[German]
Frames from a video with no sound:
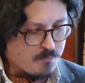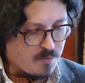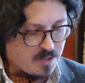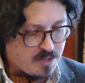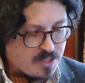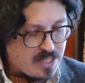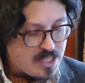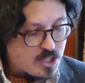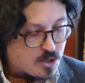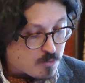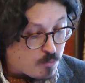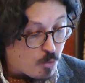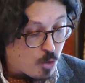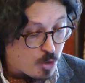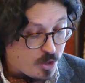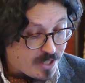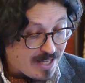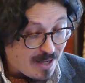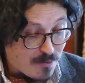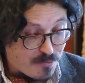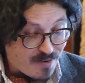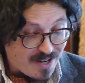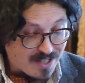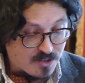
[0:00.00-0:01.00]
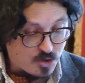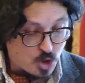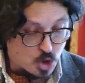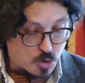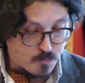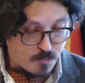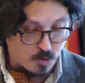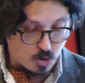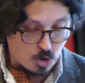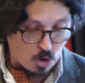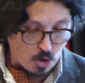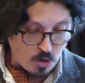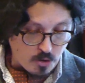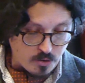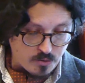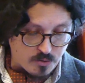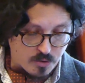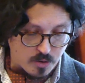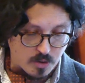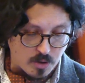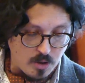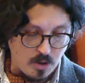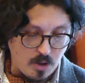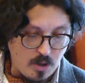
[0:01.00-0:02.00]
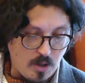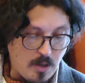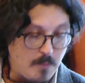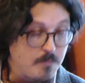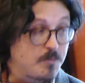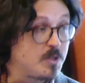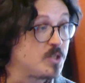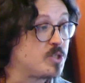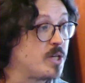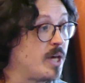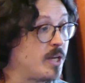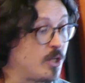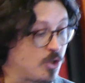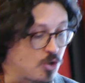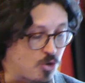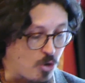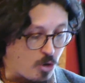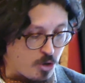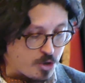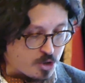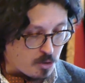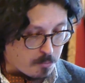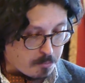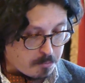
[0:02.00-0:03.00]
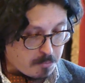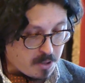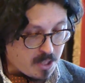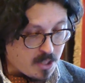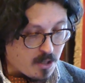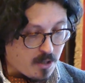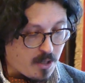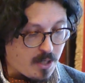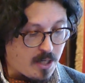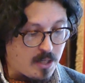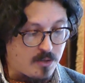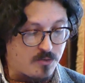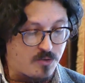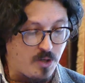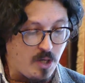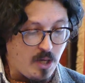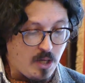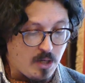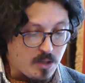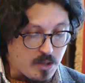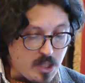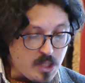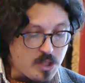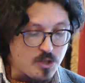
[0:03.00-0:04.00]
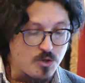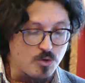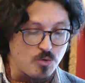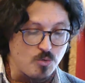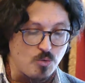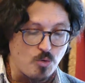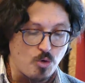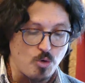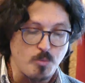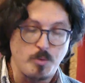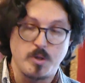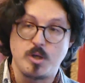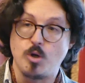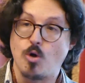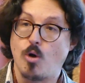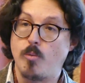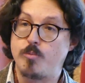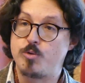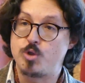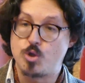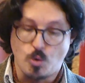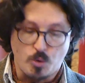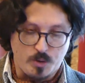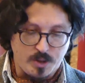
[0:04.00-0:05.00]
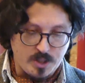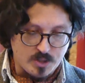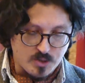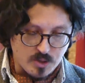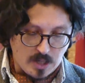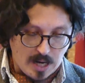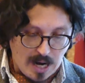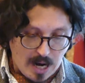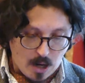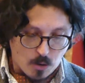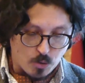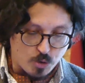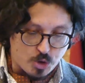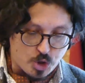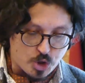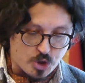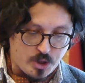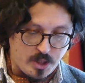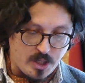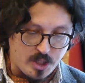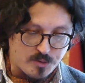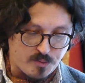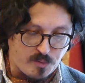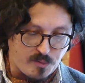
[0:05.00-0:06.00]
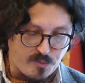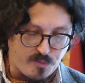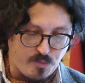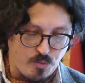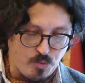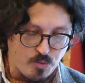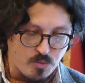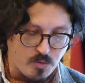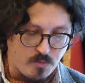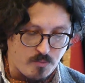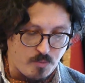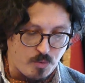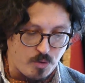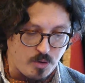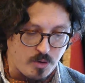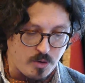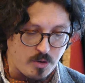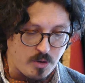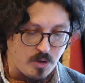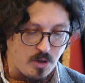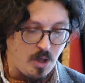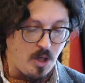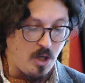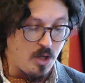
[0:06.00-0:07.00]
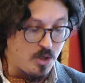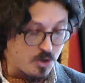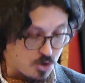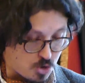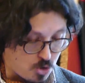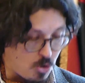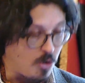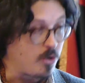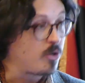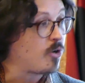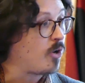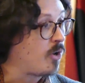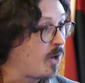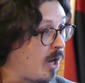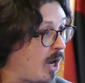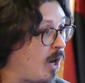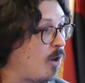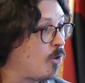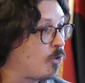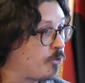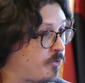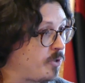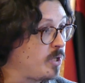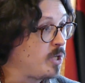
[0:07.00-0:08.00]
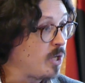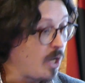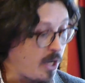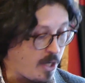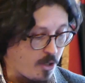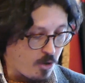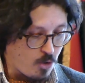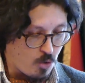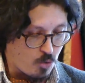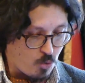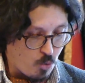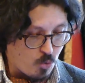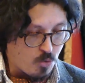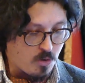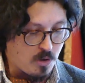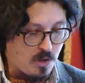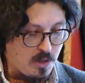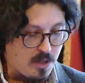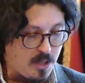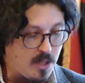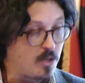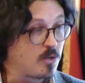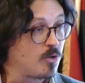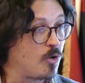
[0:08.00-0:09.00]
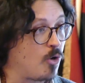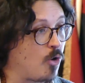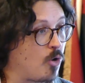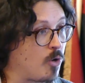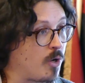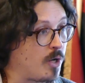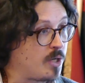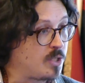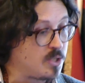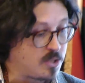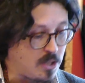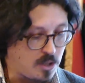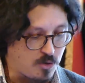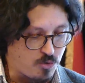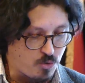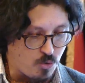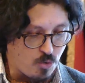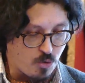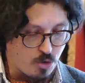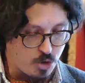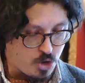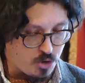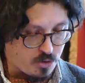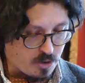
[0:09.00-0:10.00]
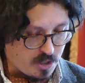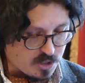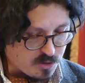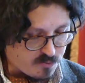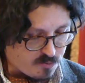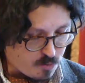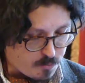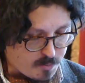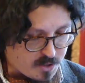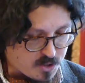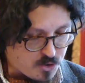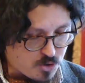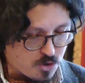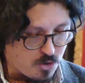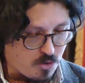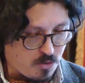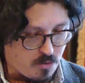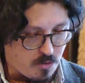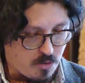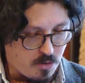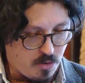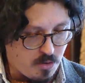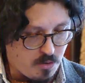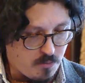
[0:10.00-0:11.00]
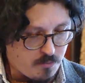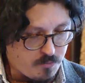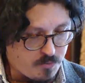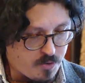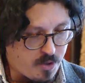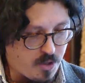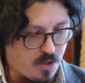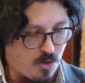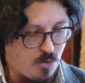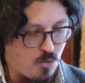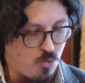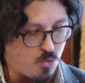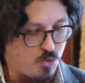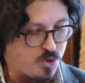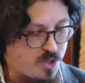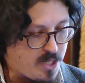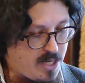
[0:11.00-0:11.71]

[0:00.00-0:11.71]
Denn dies würde ja faktisch bedeuten, dass eine solche Mehrheit nicht nur über die Option des Ausstiegs verfügen würde, sondern auch die einer grundlegenden organisatorischen Transformation der EU